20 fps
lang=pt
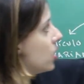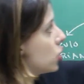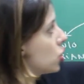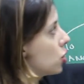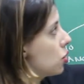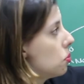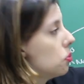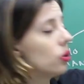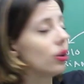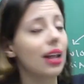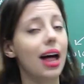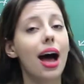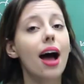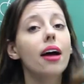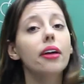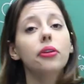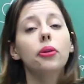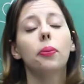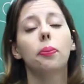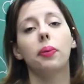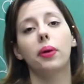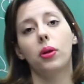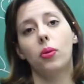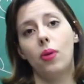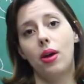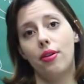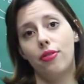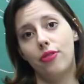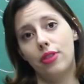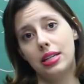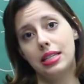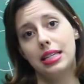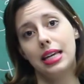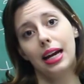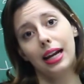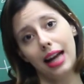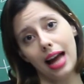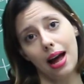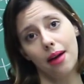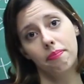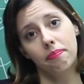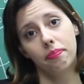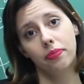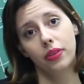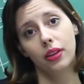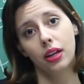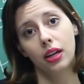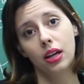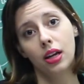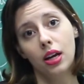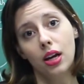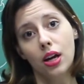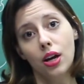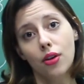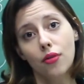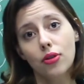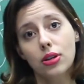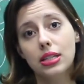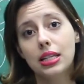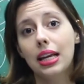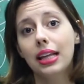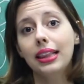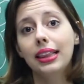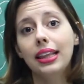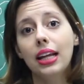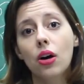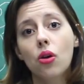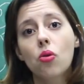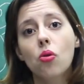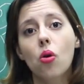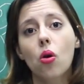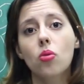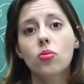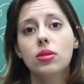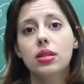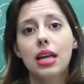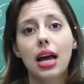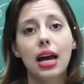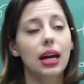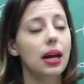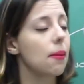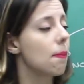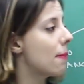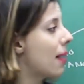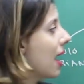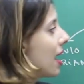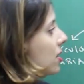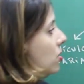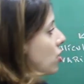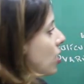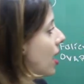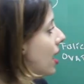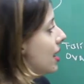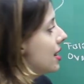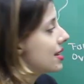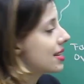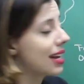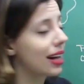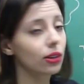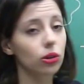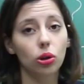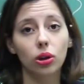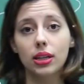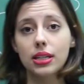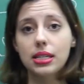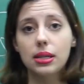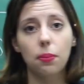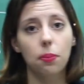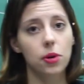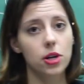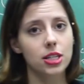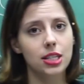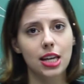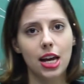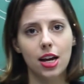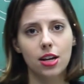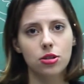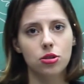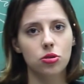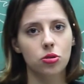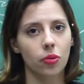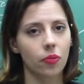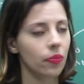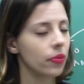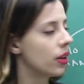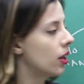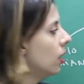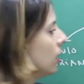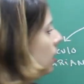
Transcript: estimulado pelo FSH, você não consegue mais realizar todo esse processo.